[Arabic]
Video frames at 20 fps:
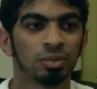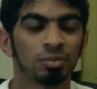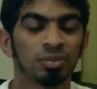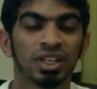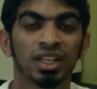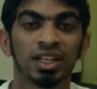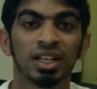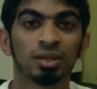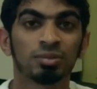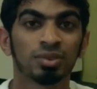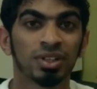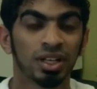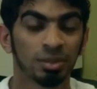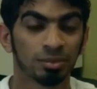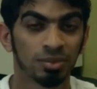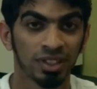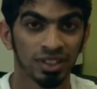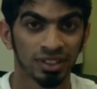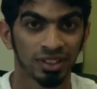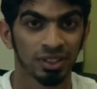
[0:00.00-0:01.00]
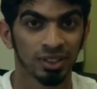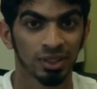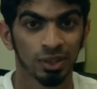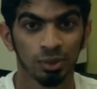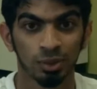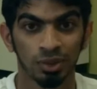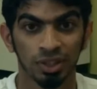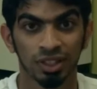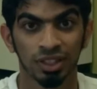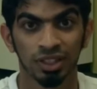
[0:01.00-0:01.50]
من أهم الأعمال
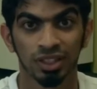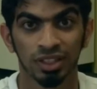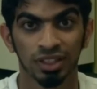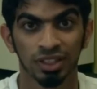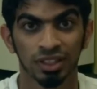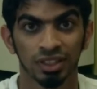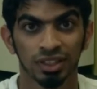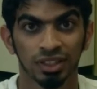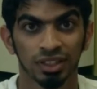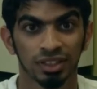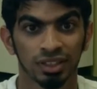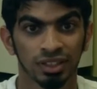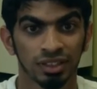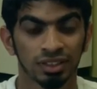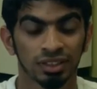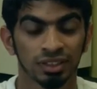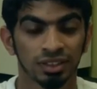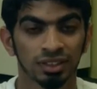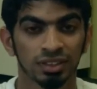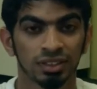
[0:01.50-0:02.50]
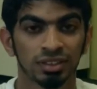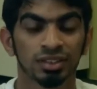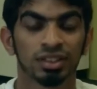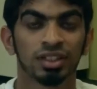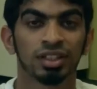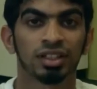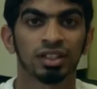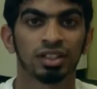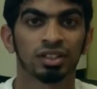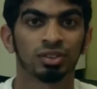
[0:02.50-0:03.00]
التطوع اللي
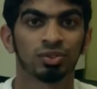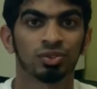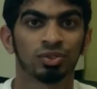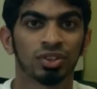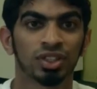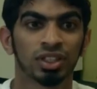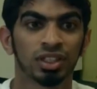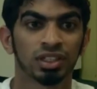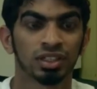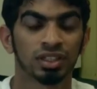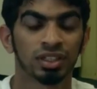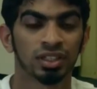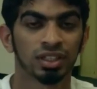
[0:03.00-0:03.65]
شاركت فيه